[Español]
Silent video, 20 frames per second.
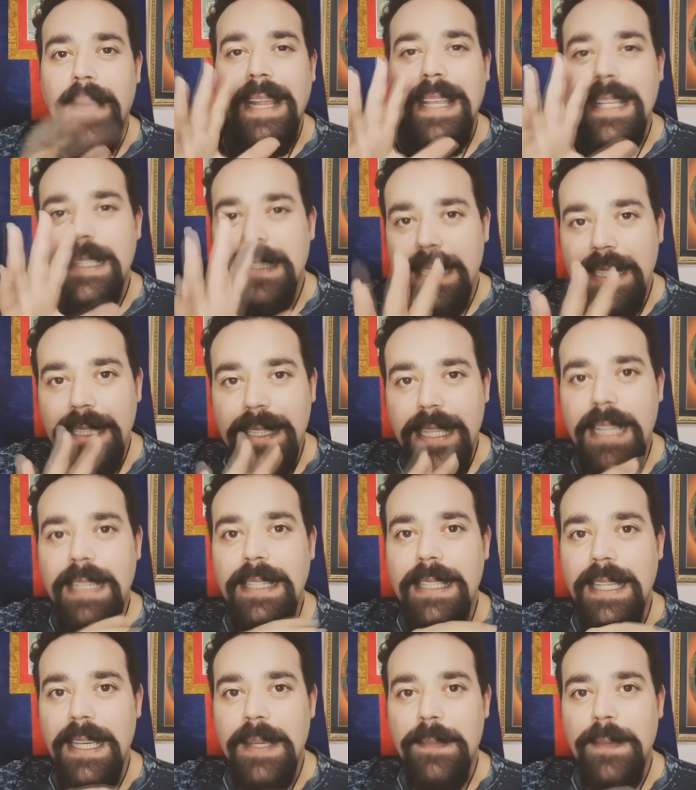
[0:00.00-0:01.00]
Para que se
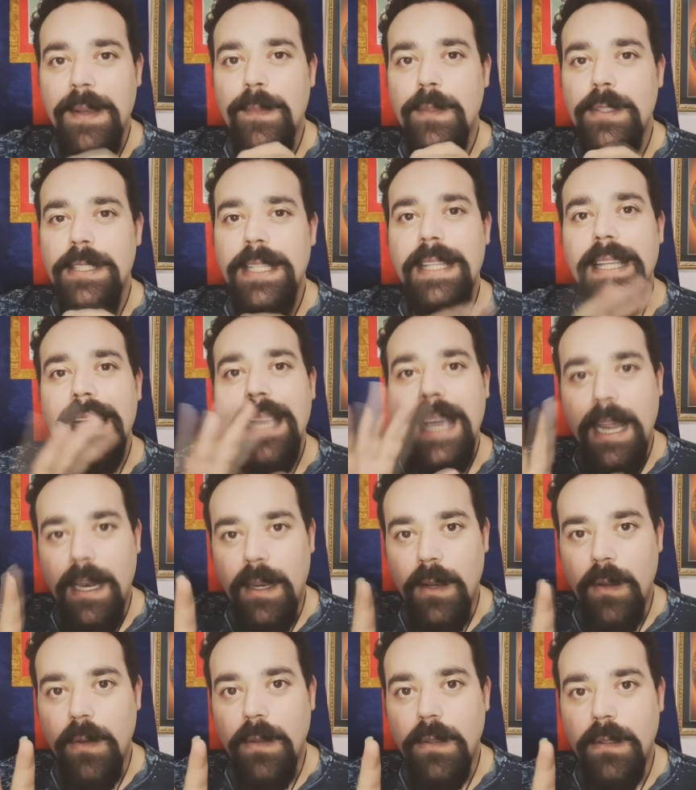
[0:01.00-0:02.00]
entienda, vamos a
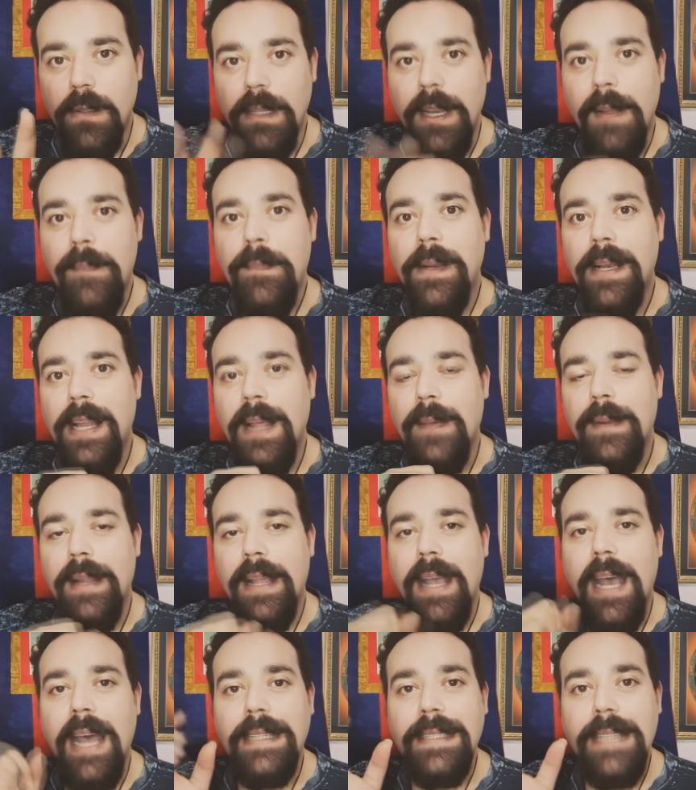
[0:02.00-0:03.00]
dejarlo con la
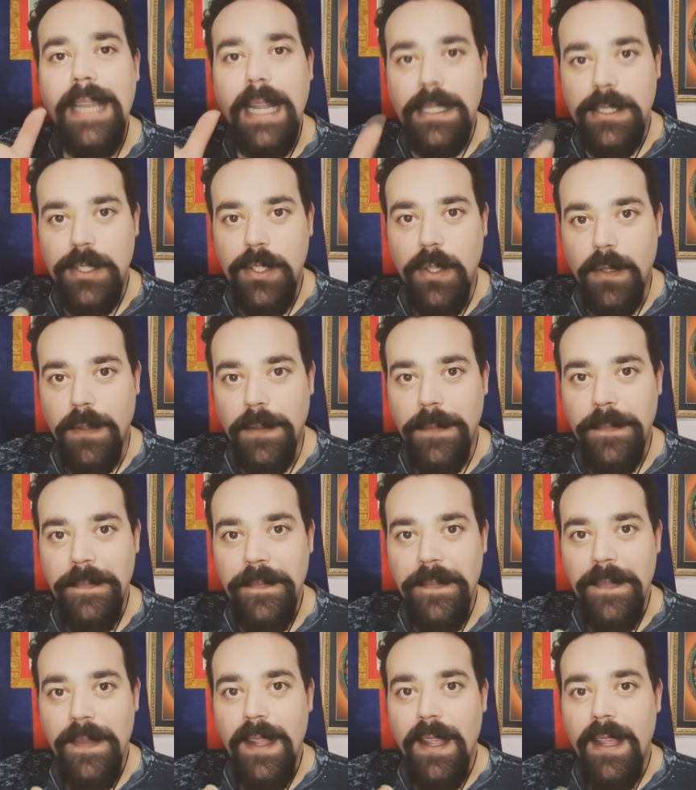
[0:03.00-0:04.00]
palabra atracción.
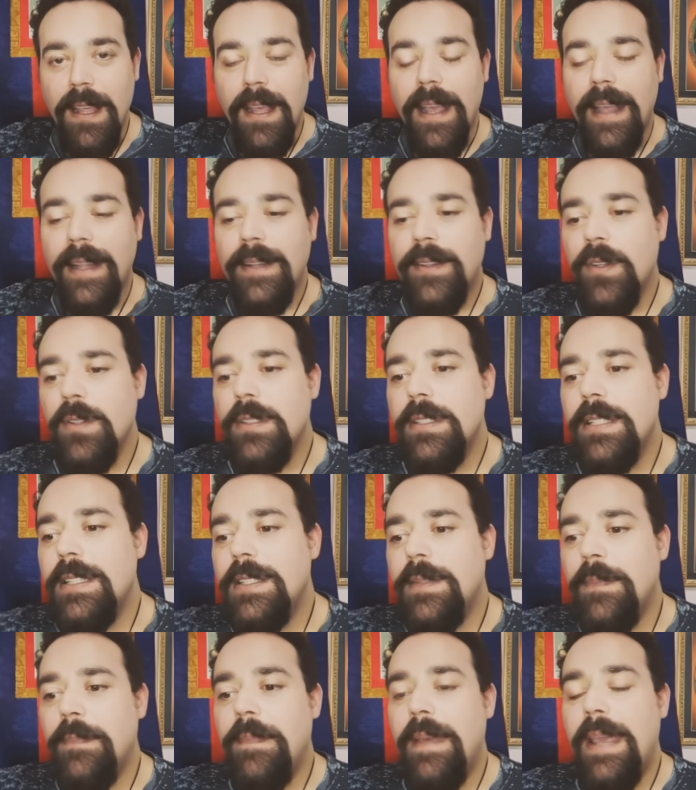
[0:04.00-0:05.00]

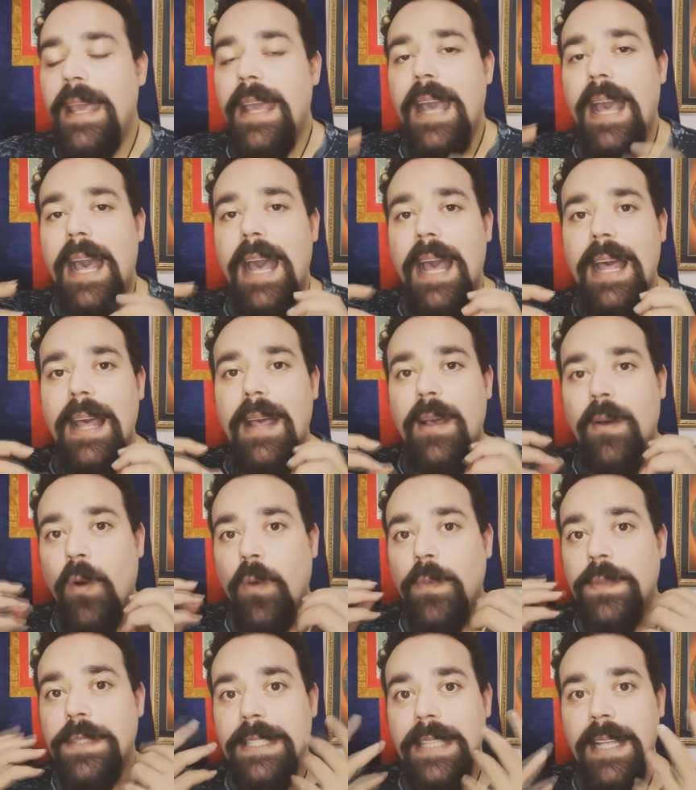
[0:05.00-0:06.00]
Entonces ve,
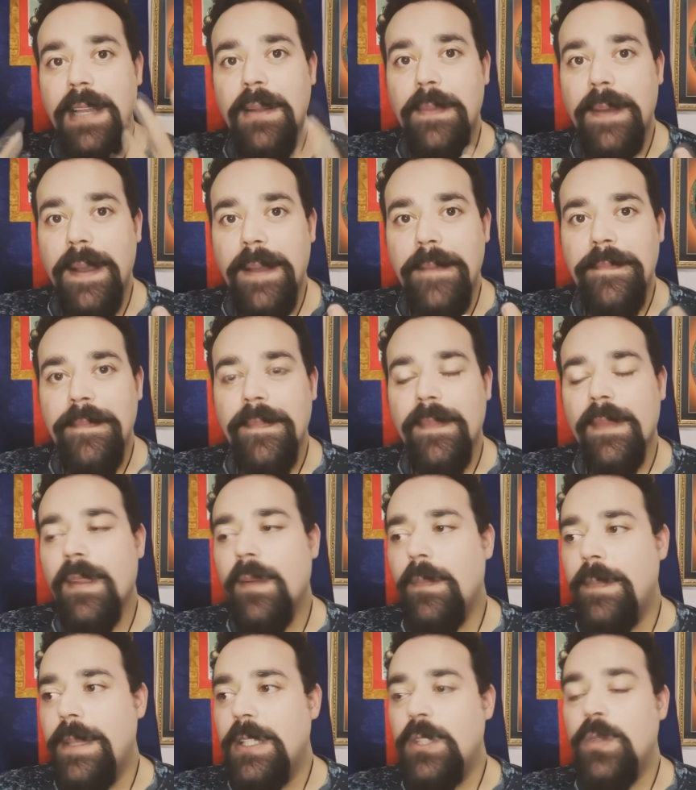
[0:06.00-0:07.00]
observa,
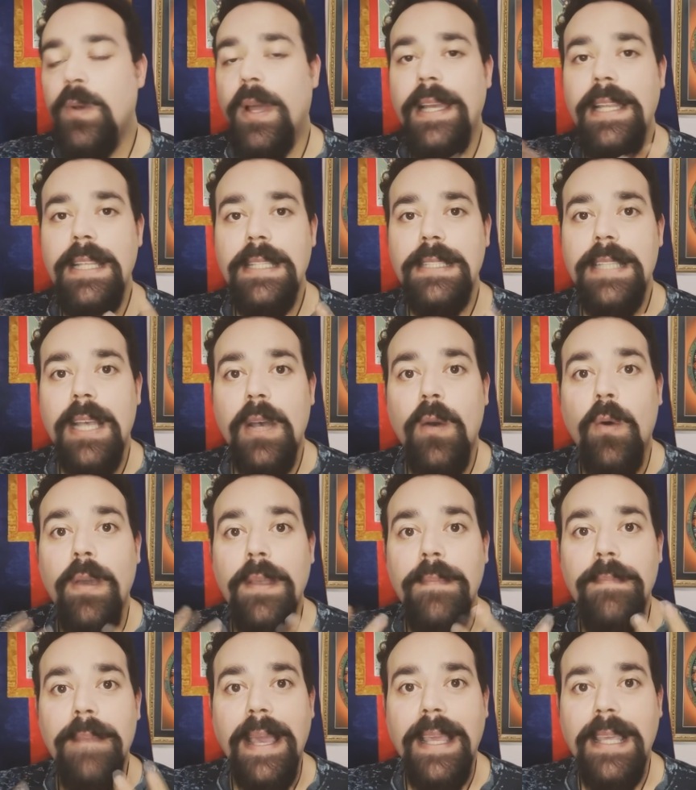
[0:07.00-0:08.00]
visualiza
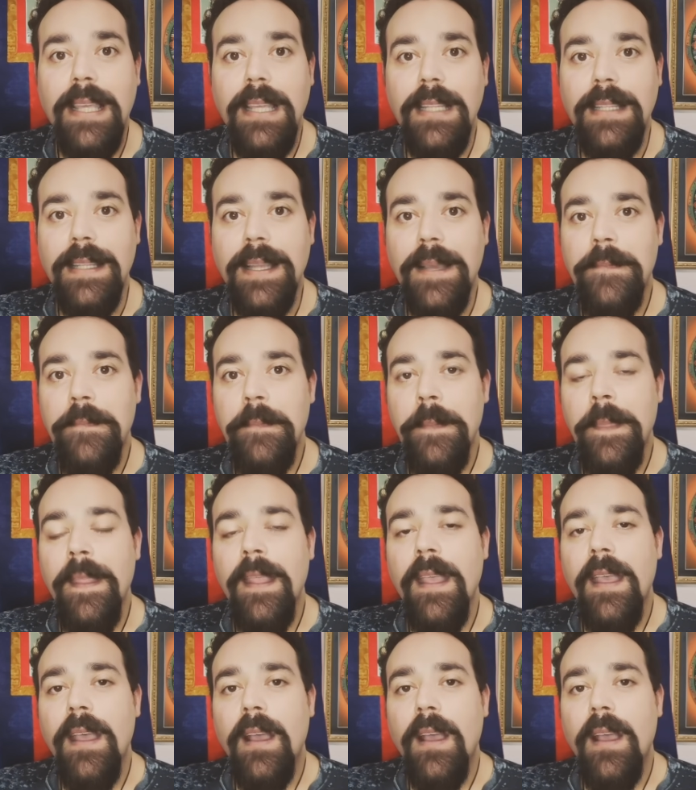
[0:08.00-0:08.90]
o imagina